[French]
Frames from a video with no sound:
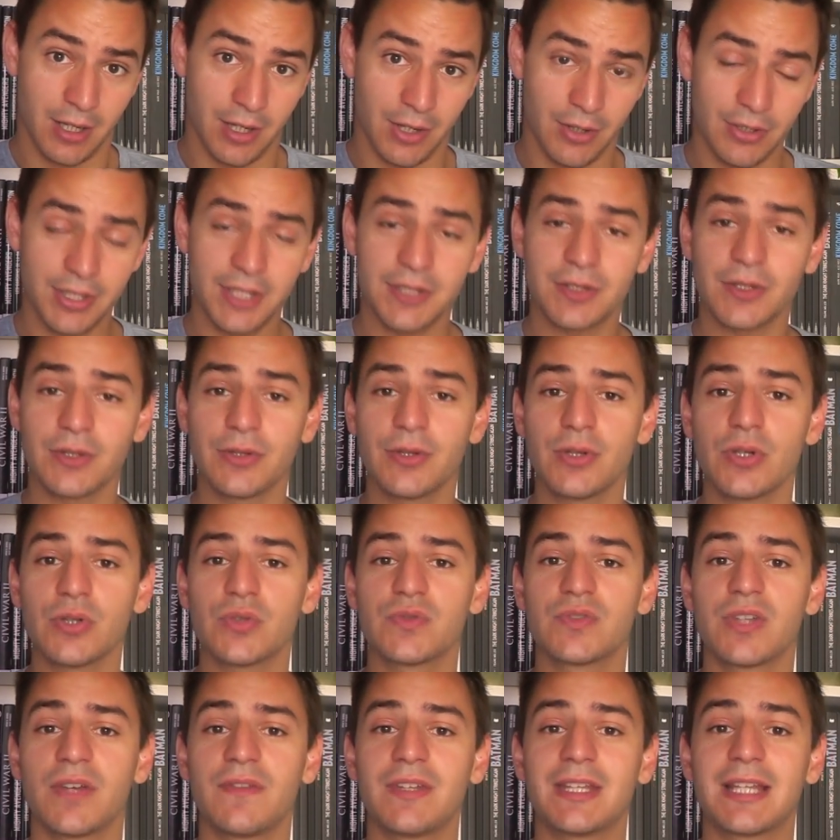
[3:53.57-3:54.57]
En attendant,
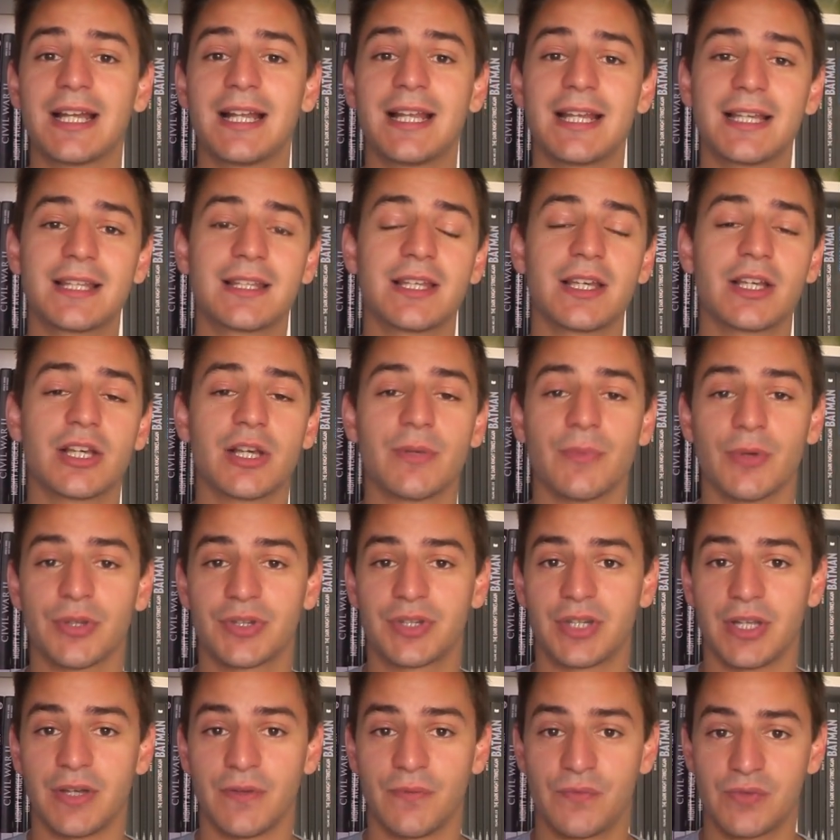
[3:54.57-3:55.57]
je vous invite à liker,
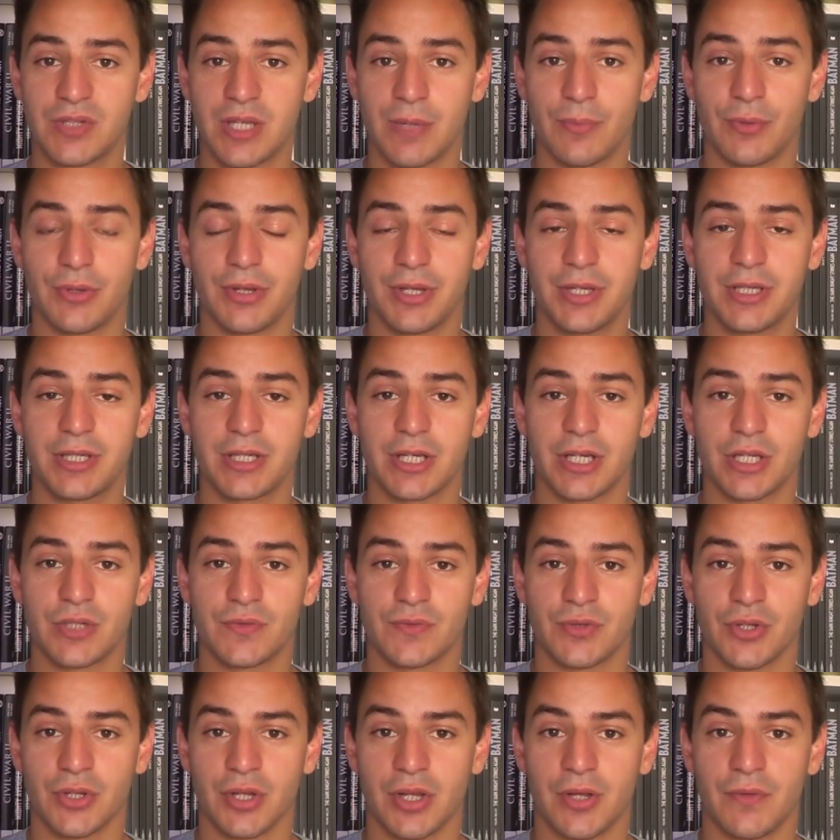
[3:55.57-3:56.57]
commenter, vous abonner, et
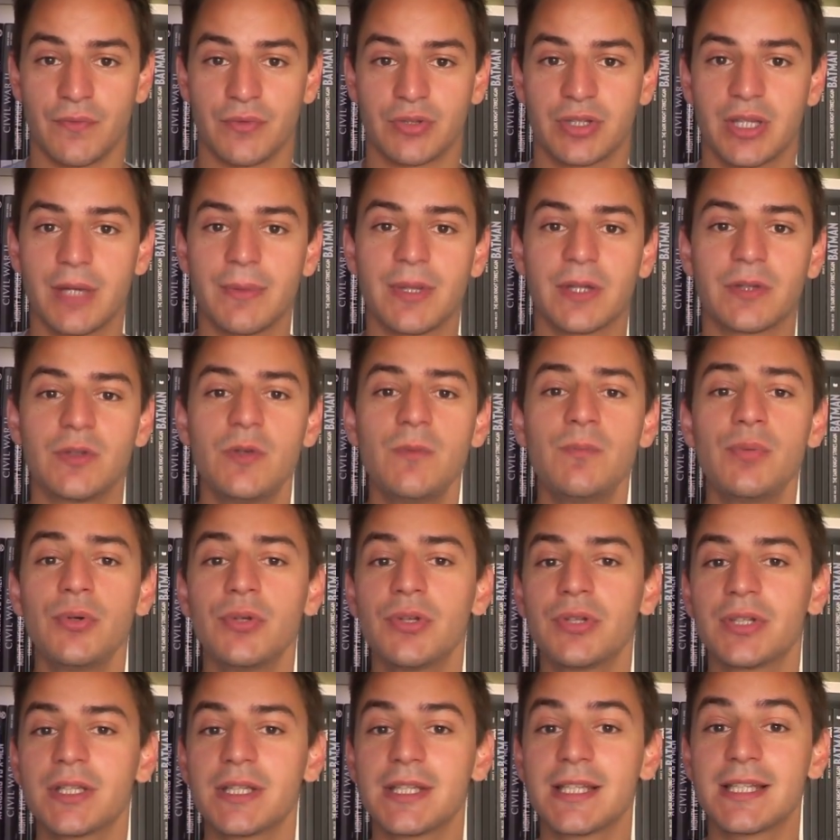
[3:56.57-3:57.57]
je vous donne rendez-vous très bientôt pour
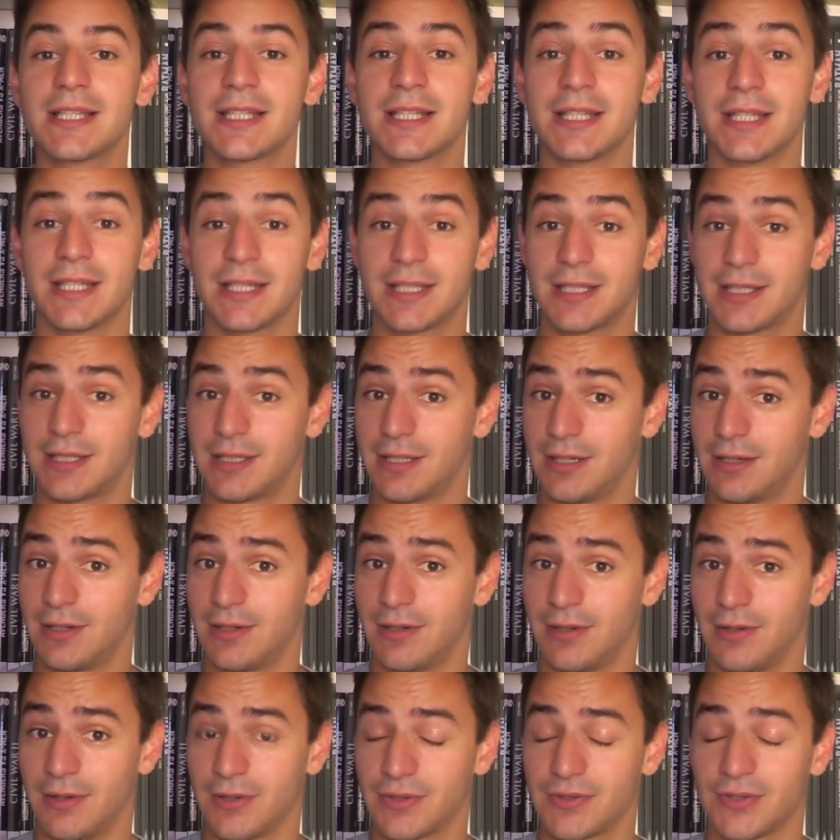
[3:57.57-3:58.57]
d'autres critiques ciné
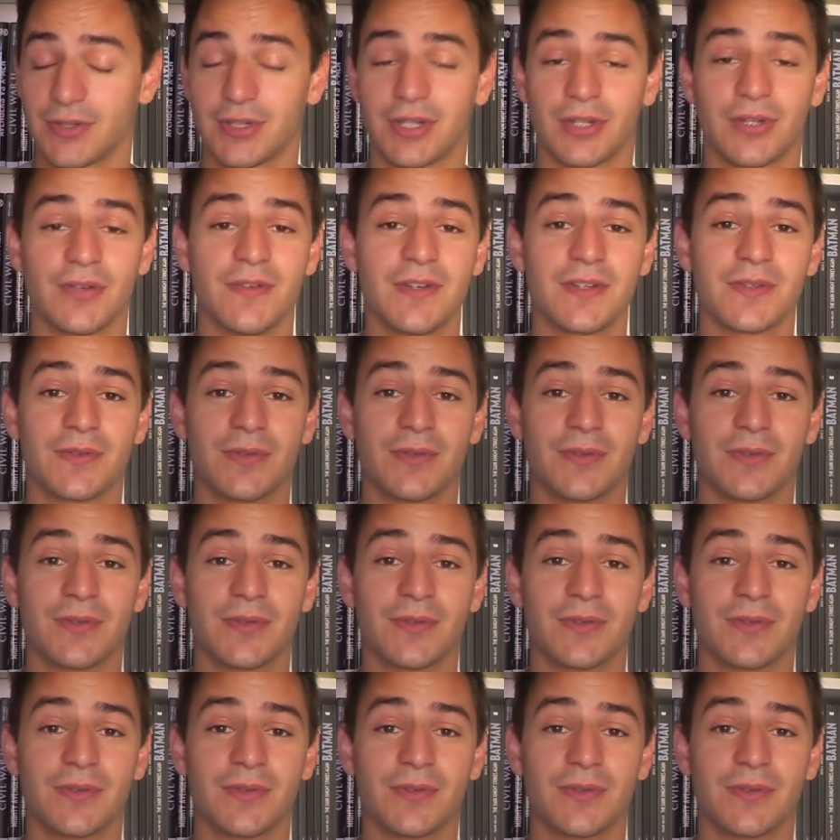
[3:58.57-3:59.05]
en 180